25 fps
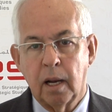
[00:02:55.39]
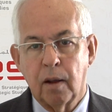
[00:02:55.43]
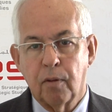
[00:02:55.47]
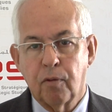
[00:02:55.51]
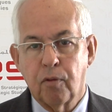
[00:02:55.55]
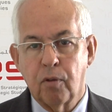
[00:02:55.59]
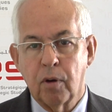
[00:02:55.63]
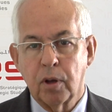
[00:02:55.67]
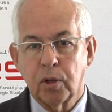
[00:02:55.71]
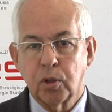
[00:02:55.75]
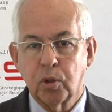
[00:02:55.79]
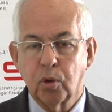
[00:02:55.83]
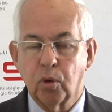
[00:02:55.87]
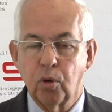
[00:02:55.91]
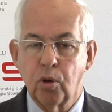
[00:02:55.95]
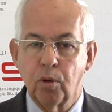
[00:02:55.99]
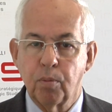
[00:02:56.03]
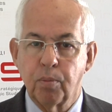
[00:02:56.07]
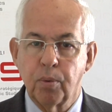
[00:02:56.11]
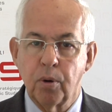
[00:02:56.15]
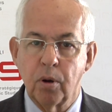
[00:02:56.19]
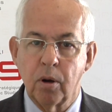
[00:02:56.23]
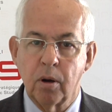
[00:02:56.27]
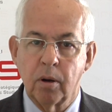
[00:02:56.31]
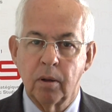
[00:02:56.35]
la fois sur le
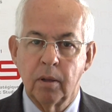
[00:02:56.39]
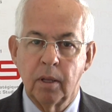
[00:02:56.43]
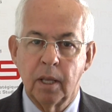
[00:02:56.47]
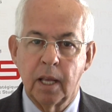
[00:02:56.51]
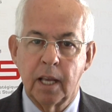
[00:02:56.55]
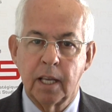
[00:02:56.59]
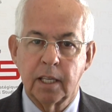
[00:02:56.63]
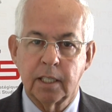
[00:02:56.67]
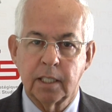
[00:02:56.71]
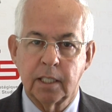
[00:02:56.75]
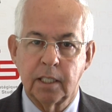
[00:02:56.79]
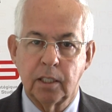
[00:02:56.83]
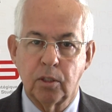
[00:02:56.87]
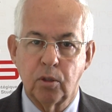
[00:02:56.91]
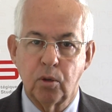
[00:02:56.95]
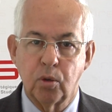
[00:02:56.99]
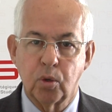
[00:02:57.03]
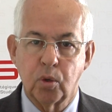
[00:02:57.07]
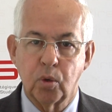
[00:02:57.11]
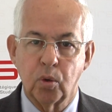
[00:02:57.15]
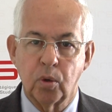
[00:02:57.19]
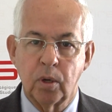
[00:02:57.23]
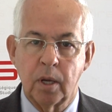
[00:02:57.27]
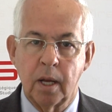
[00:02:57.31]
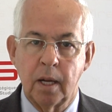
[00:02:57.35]
plan
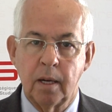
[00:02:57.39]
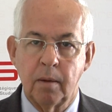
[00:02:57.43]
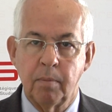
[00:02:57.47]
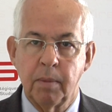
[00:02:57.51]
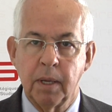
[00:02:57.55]
institutionnel,